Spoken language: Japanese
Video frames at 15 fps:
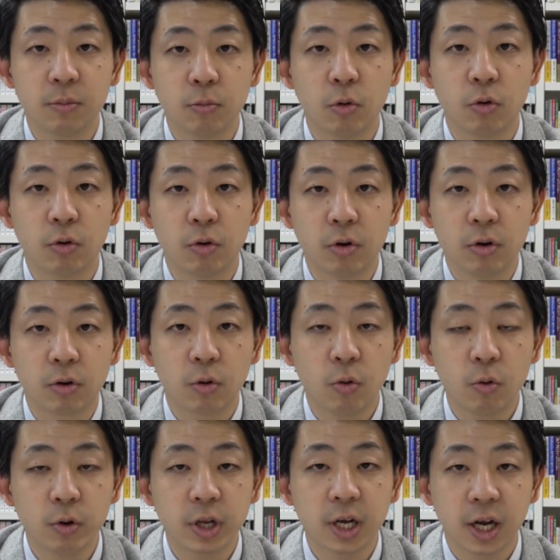もう
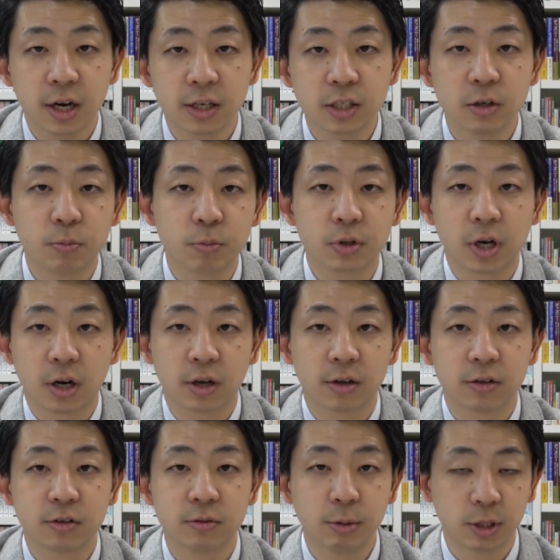氷からシロップから
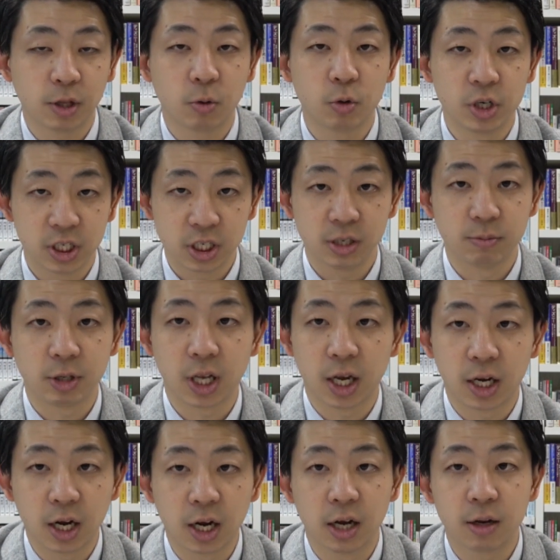全て美味しいみた
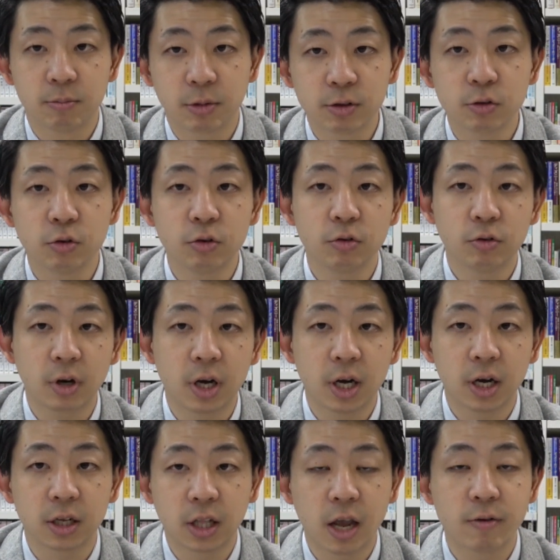いな、まあ、そういうの
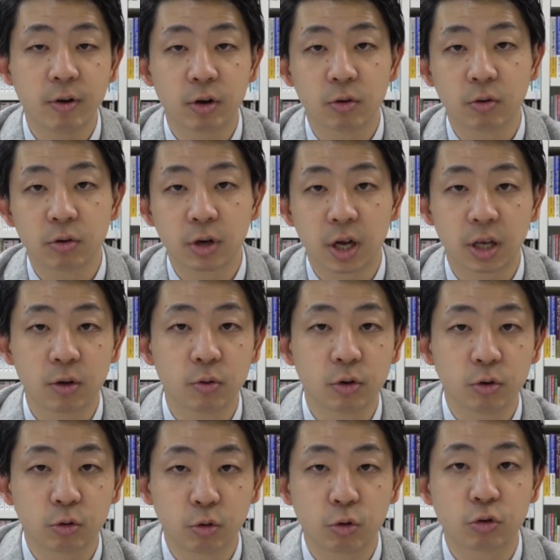が台湾のかき
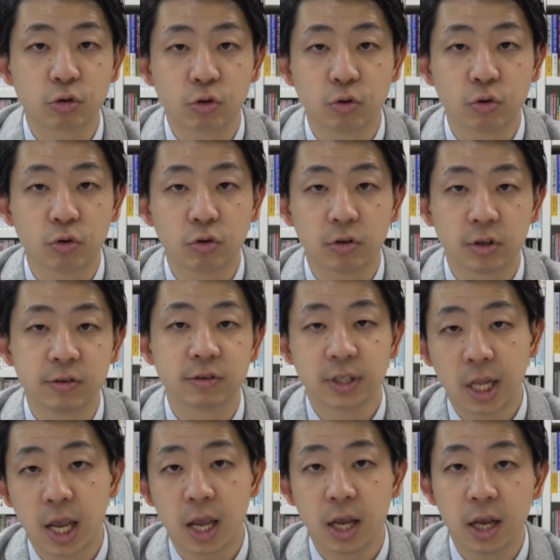氷の特徴です
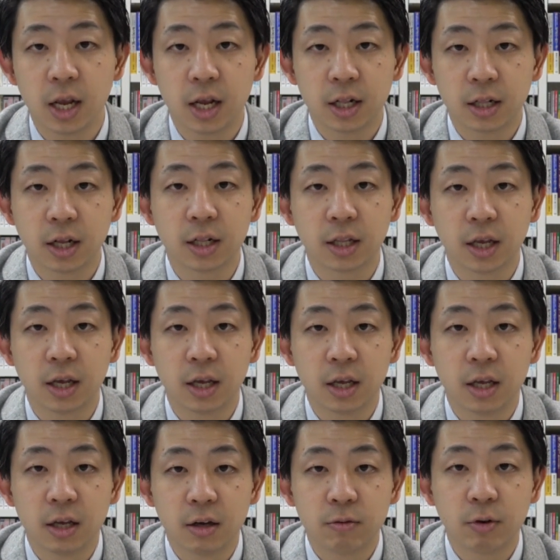ねなんで
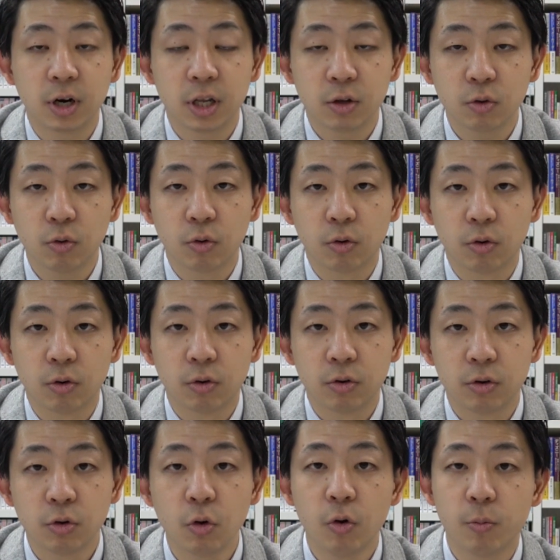割と
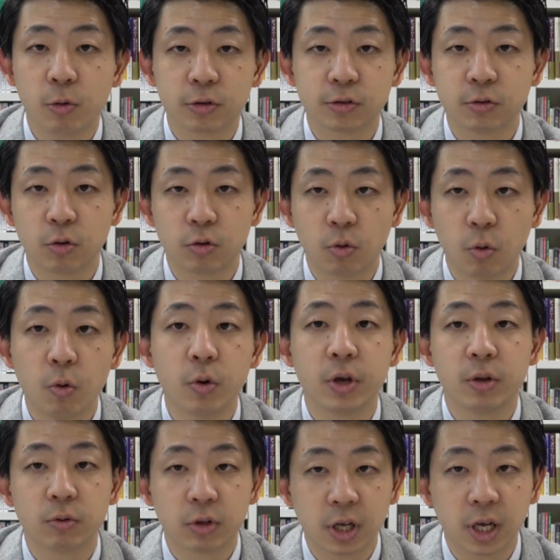量もすごく多
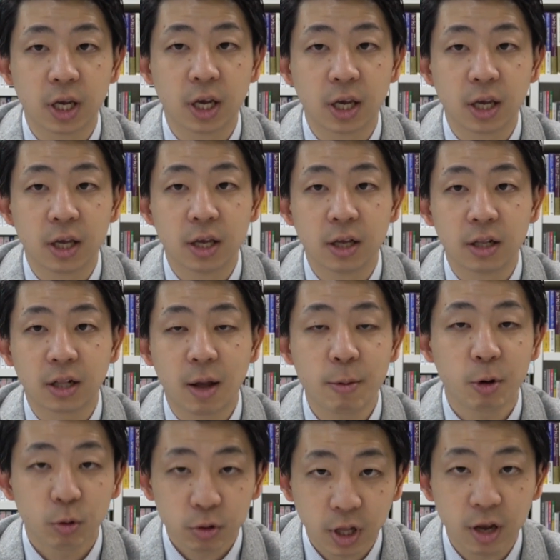いので食
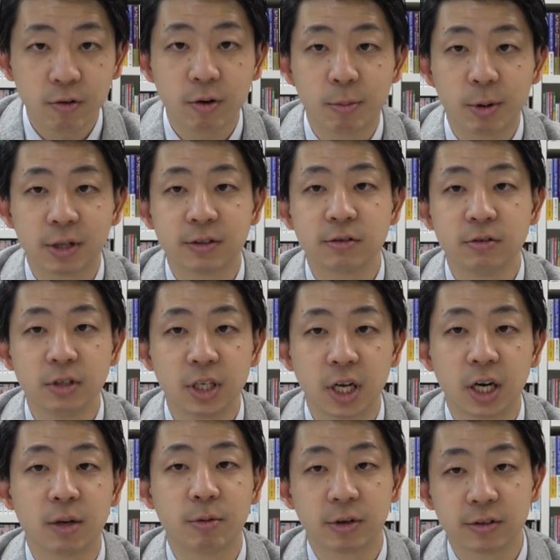べ応えは抜群に
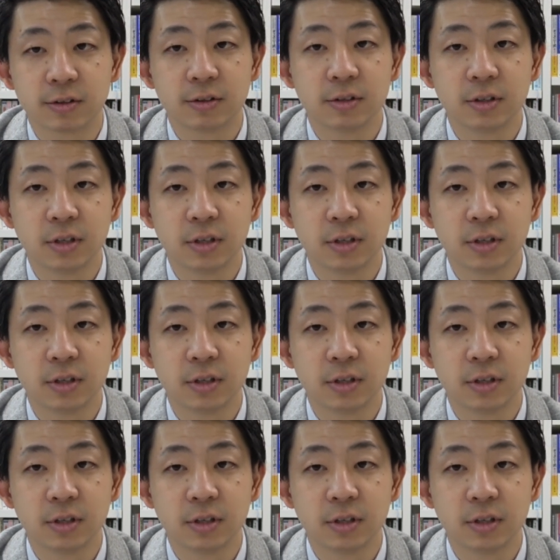あります